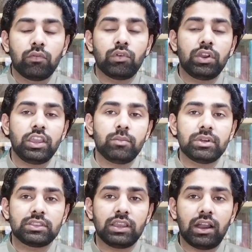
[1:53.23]
वो
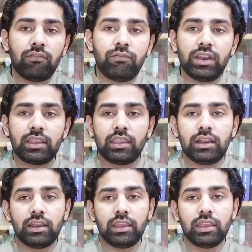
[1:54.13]
नेमत अव्वल
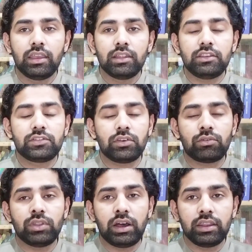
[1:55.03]
क्या है जिससे
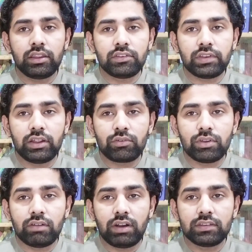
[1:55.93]
खुदा ने इंसान
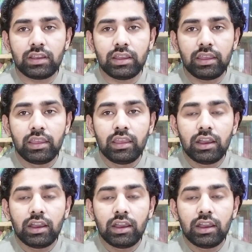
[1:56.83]
को नवाजा है